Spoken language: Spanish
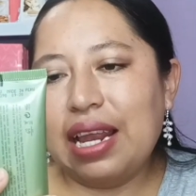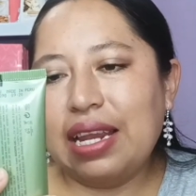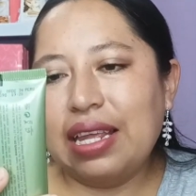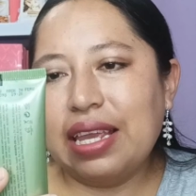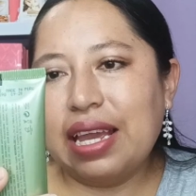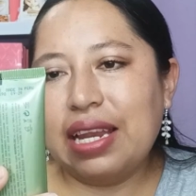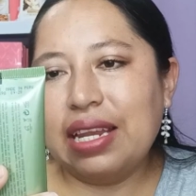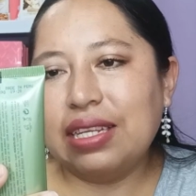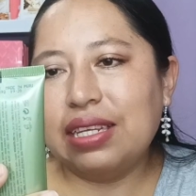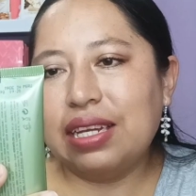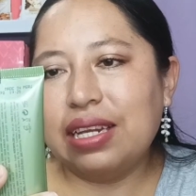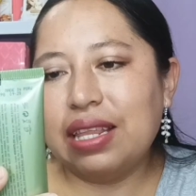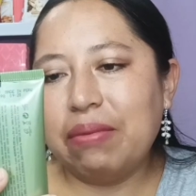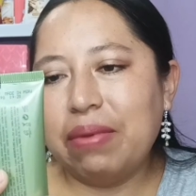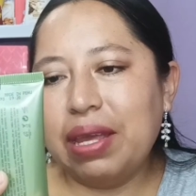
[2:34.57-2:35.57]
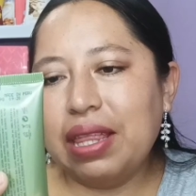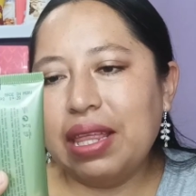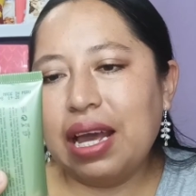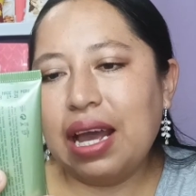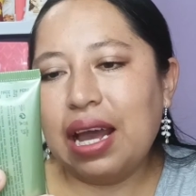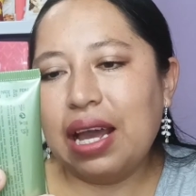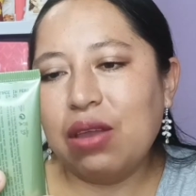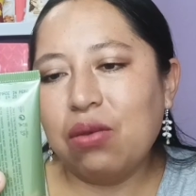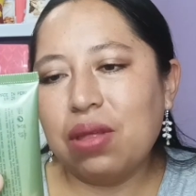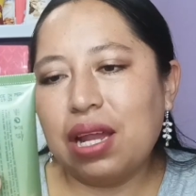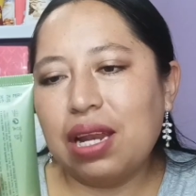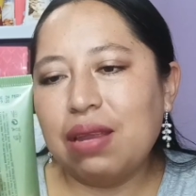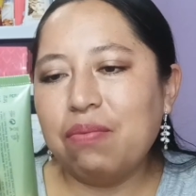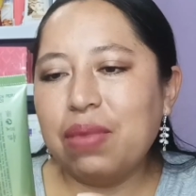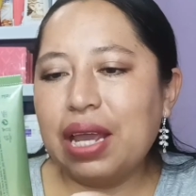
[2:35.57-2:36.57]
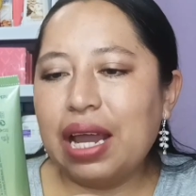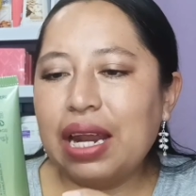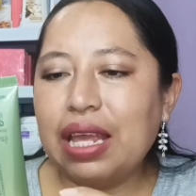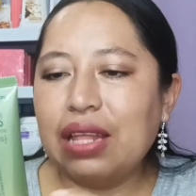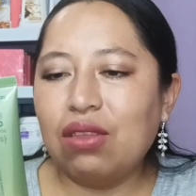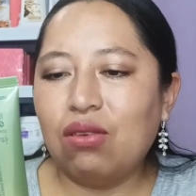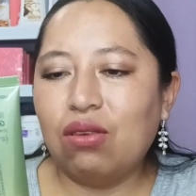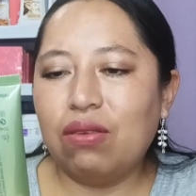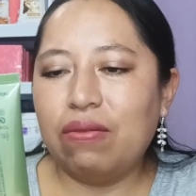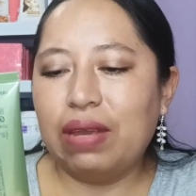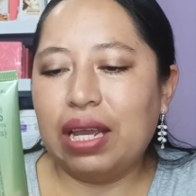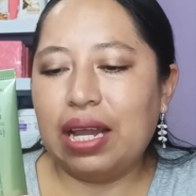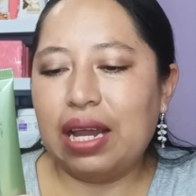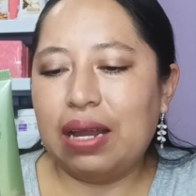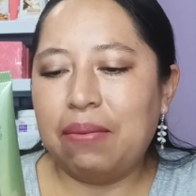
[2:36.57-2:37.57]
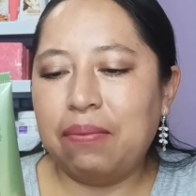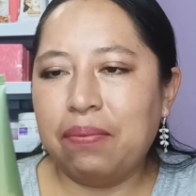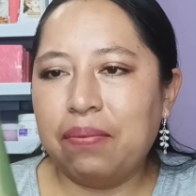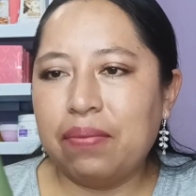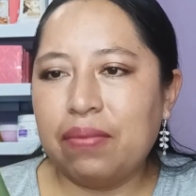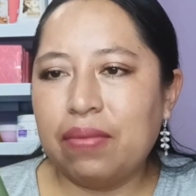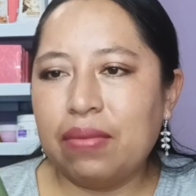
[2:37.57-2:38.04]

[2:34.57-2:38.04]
la línea Elixir de Vida, ayuda a limpiar y tonificar.